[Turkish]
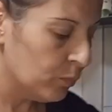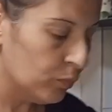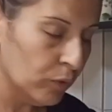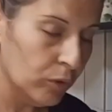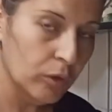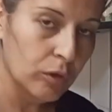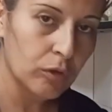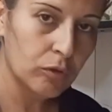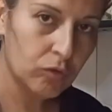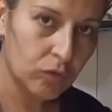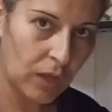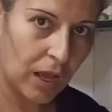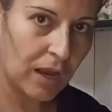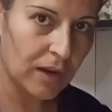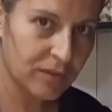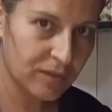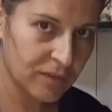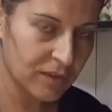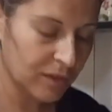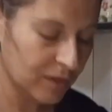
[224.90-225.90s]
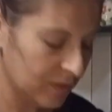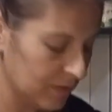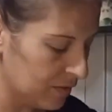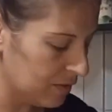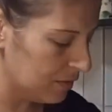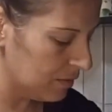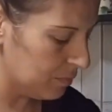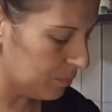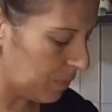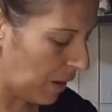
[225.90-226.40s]
Bulut artık
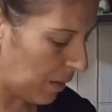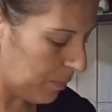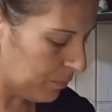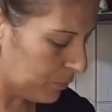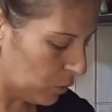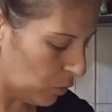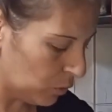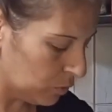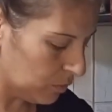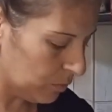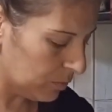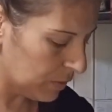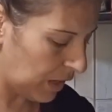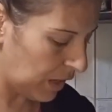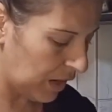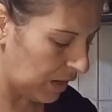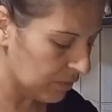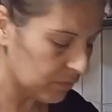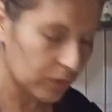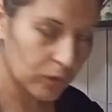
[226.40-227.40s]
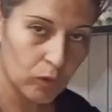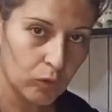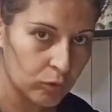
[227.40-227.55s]
e, ben bir onun bir hayvan